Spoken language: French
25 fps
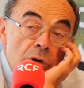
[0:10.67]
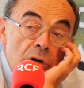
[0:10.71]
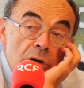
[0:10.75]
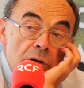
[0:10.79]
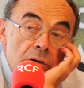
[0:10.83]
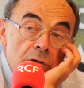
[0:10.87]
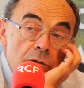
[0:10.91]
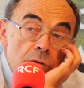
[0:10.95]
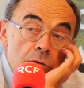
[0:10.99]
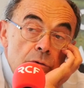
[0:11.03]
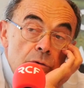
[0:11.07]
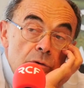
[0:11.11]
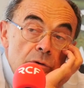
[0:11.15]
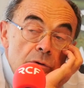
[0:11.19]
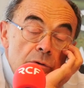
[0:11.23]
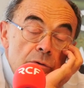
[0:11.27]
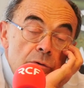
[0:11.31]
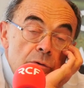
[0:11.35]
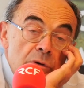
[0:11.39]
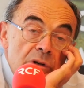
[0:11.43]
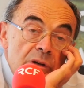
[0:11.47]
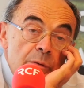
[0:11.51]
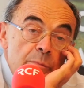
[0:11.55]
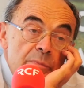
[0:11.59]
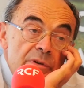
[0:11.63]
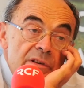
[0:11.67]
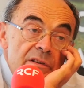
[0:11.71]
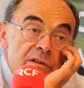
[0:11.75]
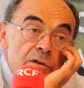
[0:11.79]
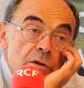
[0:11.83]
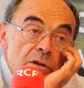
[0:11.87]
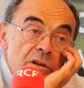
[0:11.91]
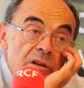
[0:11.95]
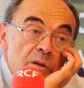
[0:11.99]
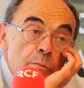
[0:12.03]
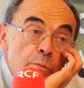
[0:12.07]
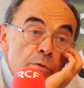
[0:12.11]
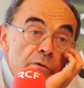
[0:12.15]
Hein, euh, donc, les petites
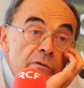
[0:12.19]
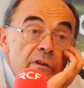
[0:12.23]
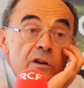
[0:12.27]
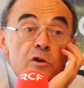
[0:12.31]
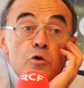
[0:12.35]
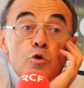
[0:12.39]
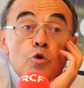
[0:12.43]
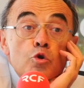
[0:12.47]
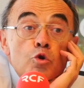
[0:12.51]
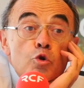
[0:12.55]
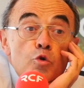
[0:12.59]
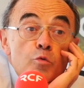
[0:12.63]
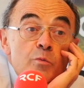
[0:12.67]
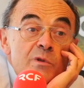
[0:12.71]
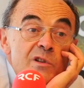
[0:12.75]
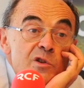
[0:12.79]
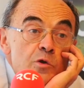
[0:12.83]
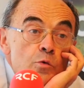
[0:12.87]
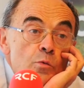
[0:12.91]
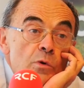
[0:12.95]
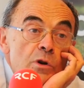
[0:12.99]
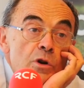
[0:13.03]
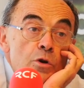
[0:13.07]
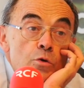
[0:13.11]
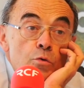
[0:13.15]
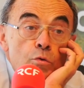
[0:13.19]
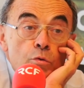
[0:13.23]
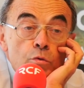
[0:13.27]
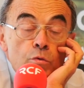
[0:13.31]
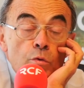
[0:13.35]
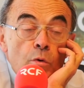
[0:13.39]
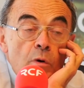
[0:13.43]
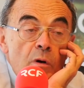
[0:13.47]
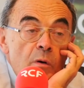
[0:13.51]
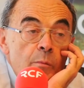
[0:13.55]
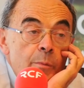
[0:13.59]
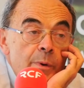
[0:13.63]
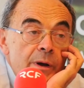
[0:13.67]
sœurs des pauvres, elles ont deux maisons à Lyon,
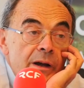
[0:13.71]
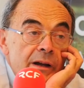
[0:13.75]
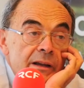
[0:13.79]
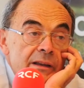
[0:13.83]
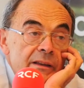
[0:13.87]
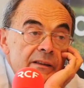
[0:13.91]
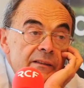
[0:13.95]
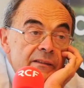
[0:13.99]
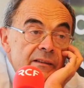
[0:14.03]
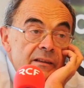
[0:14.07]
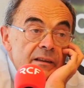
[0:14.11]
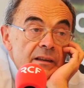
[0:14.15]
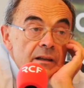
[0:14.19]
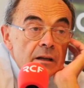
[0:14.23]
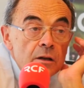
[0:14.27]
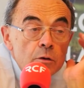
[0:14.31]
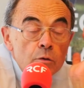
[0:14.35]
trois à Paris, etc.